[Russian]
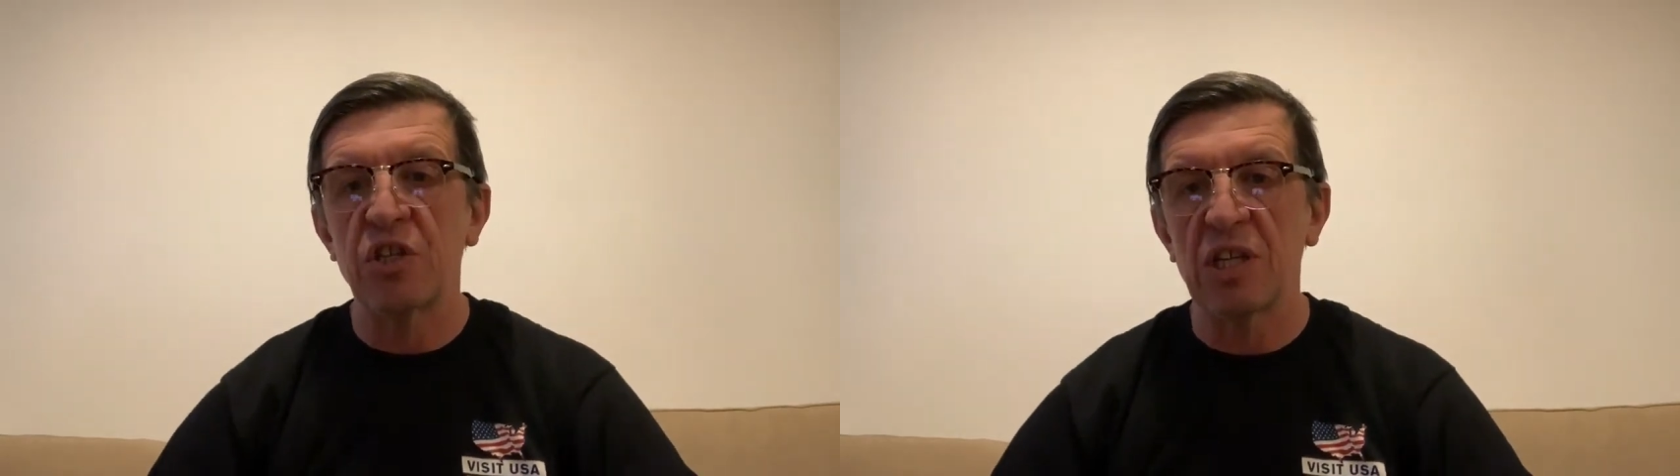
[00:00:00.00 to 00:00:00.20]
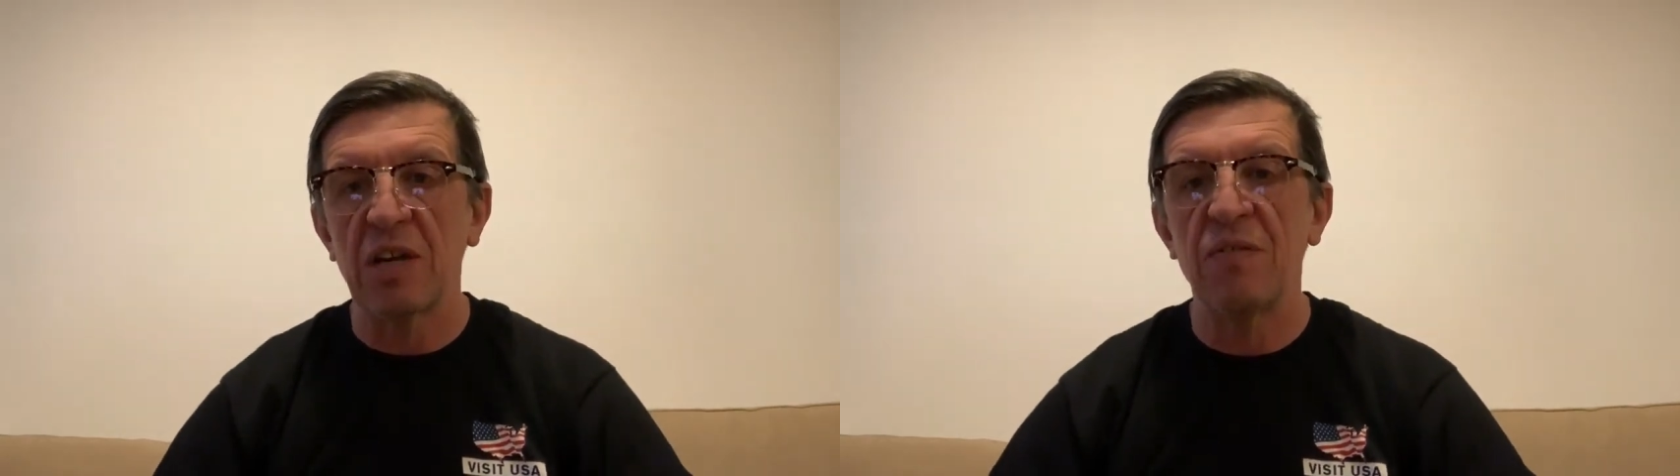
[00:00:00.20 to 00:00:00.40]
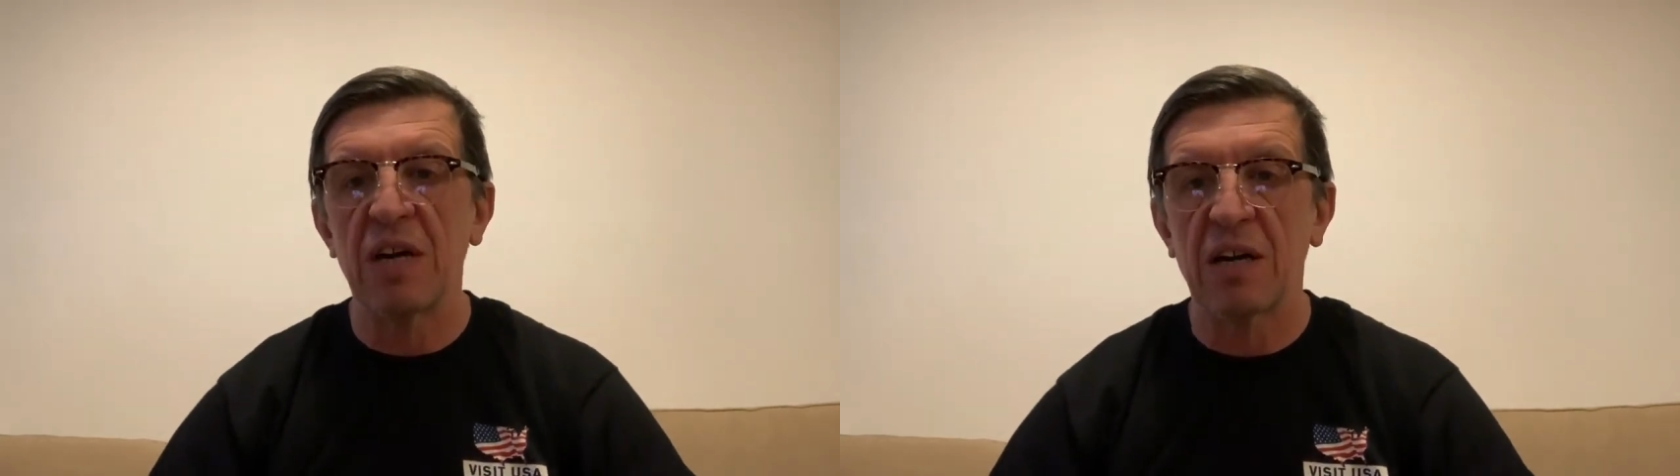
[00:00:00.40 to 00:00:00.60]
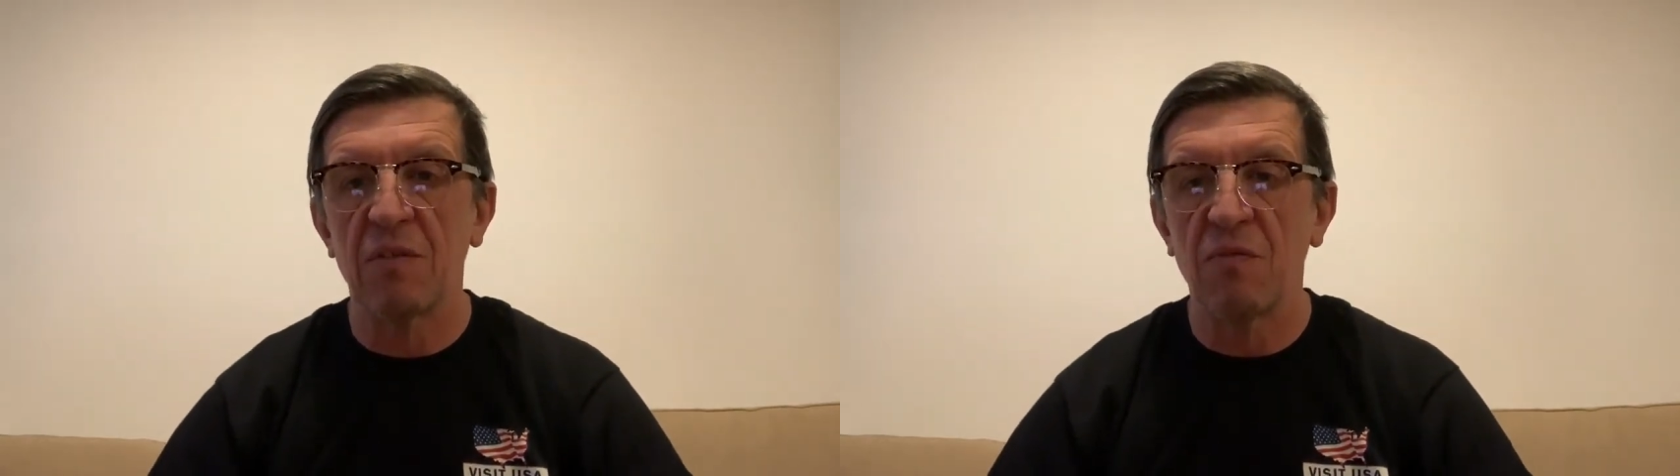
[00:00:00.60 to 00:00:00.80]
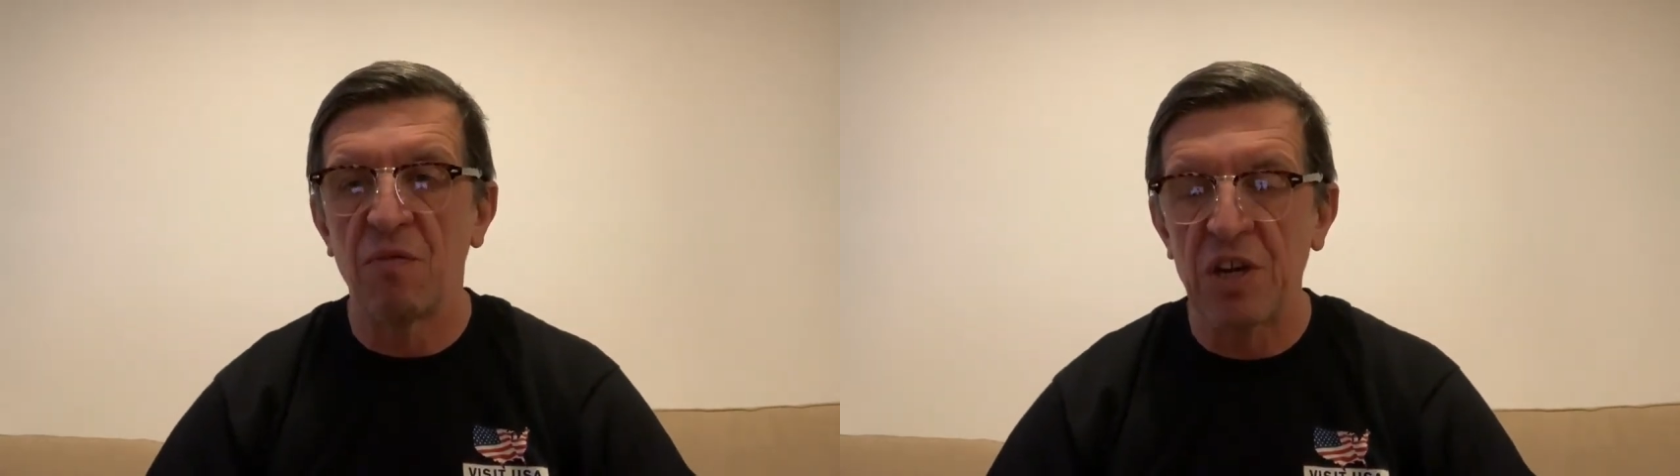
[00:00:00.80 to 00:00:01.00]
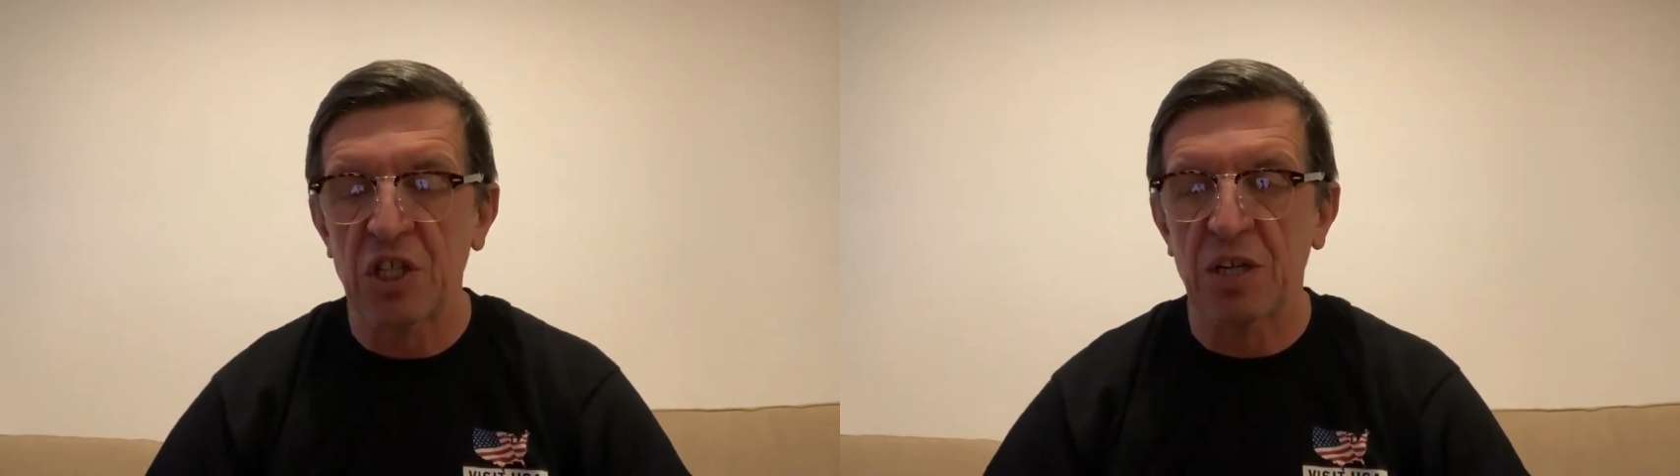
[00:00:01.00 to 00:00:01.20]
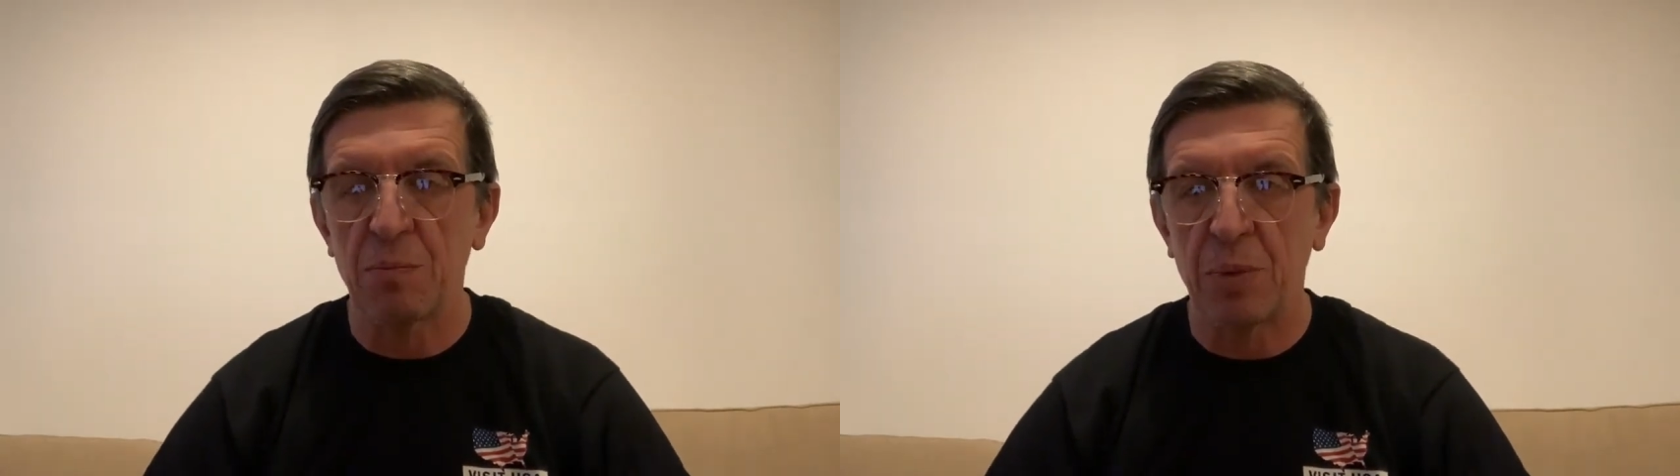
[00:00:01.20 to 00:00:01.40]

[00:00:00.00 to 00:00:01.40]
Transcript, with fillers: человека в высшем